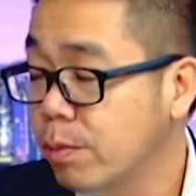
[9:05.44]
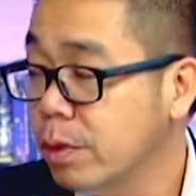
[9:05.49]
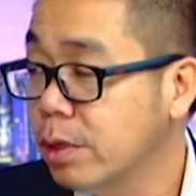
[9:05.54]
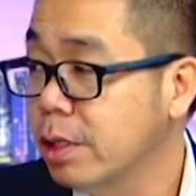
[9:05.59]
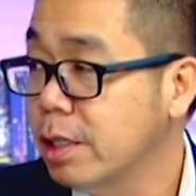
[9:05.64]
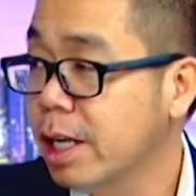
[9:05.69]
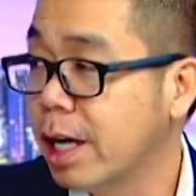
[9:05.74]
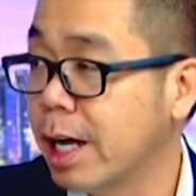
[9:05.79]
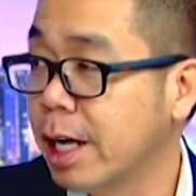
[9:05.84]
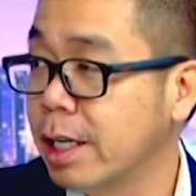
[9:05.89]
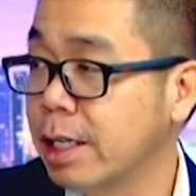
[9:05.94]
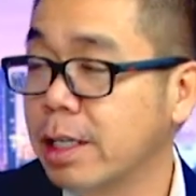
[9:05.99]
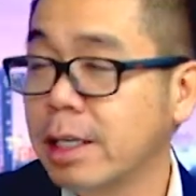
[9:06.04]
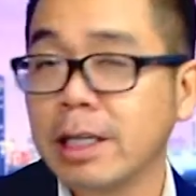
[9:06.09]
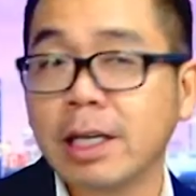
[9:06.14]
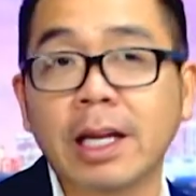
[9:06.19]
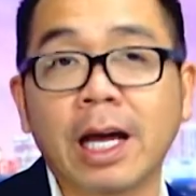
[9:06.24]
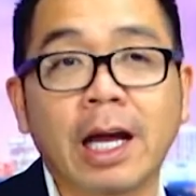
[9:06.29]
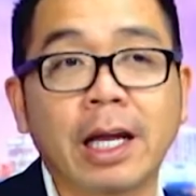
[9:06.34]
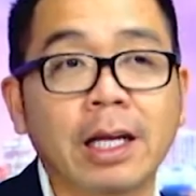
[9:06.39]
với lại à.
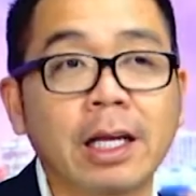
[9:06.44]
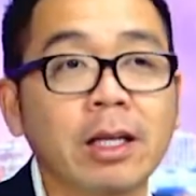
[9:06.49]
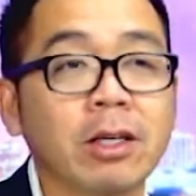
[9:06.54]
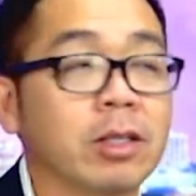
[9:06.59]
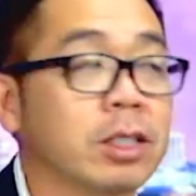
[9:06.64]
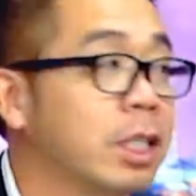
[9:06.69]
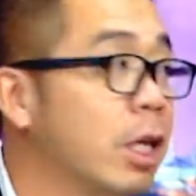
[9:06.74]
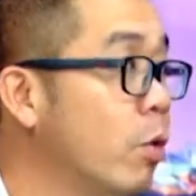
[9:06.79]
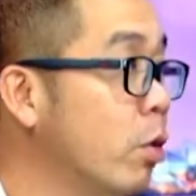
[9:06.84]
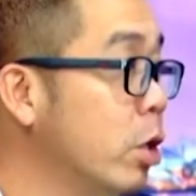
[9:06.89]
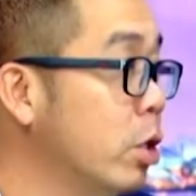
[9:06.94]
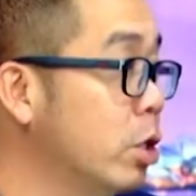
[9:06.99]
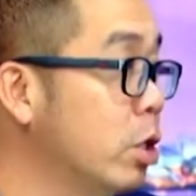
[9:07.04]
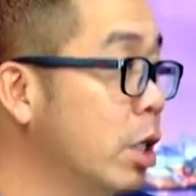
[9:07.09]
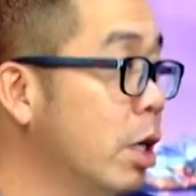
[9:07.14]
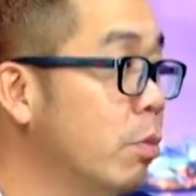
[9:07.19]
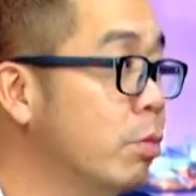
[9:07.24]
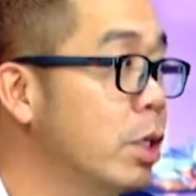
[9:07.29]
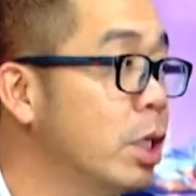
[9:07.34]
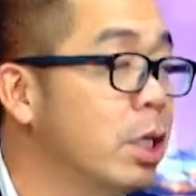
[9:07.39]
lại cái người seller, chứ
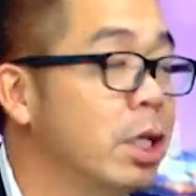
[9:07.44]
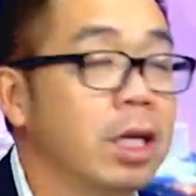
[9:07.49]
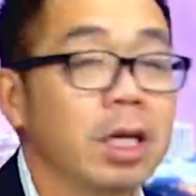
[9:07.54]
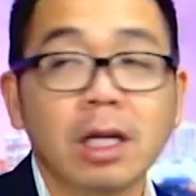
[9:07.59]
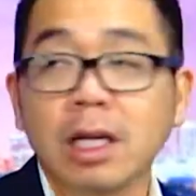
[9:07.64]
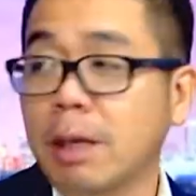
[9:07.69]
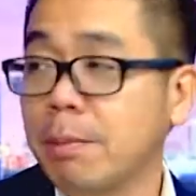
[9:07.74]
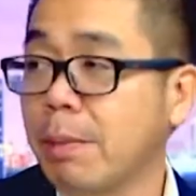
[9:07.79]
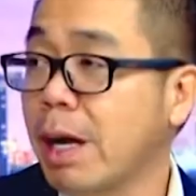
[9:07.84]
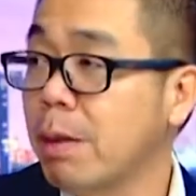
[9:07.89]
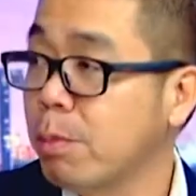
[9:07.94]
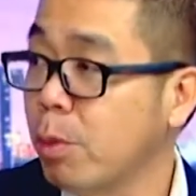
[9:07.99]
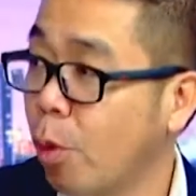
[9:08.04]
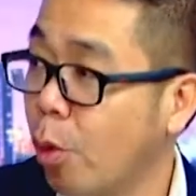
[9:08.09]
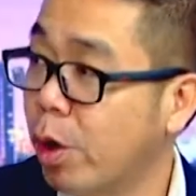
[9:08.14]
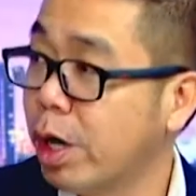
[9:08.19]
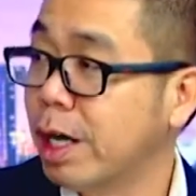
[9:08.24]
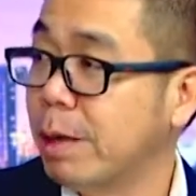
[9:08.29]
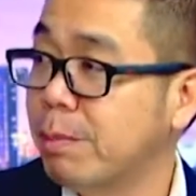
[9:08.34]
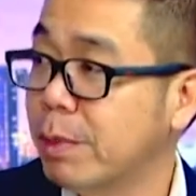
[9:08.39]
không nhất thiết là bắt
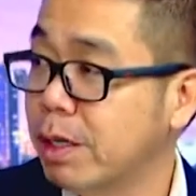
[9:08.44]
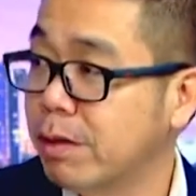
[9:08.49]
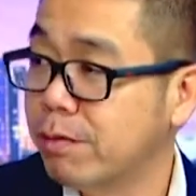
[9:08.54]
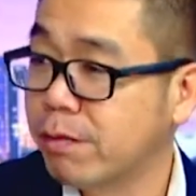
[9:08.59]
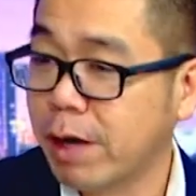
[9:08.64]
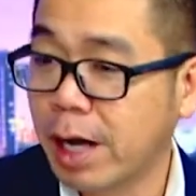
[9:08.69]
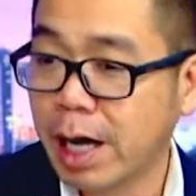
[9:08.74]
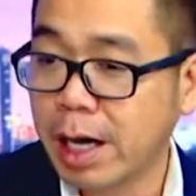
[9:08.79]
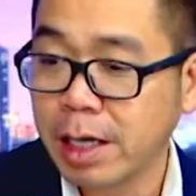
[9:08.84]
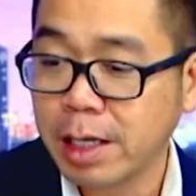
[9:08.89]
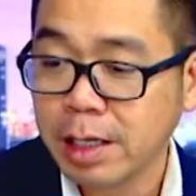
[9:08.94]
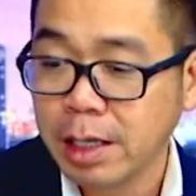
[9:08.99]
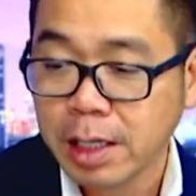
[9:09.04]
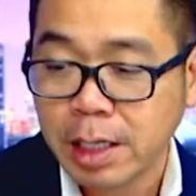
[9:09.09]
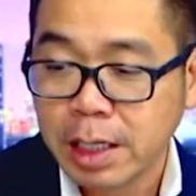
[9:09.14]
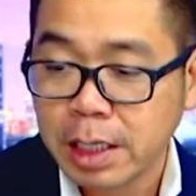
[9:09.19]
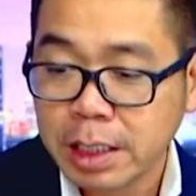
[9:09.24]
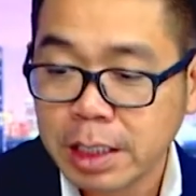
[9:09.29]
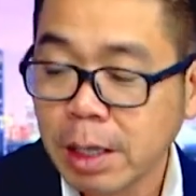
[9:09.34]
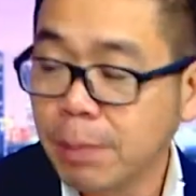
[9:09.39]
buộc là mình phải
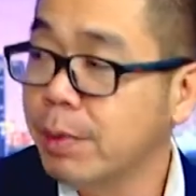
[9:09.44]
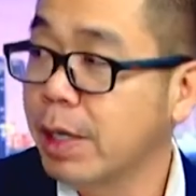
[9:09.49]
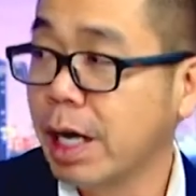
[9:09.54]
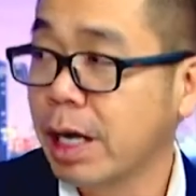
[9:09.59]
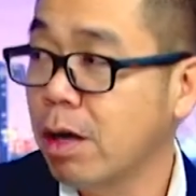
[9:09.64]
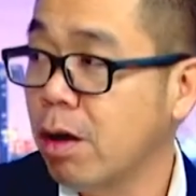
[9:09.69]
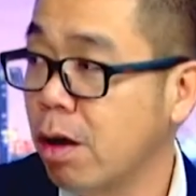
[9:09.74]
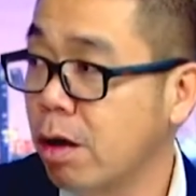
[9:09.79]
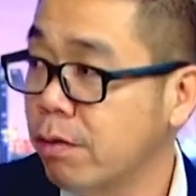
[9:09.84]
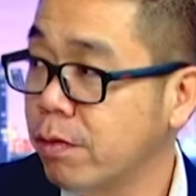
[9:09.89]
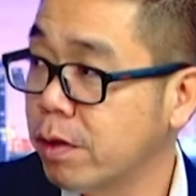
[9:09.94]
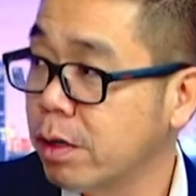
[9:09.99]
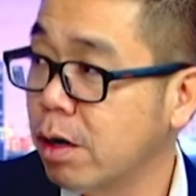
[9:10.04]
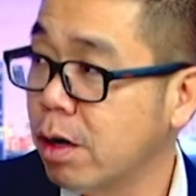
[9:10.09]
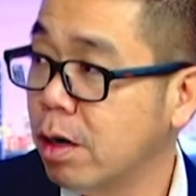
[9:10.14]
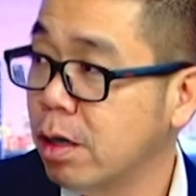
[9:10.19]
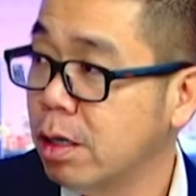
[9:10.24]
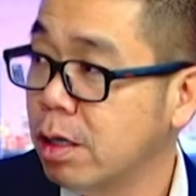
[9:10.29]
chấp nhận cái offer đó.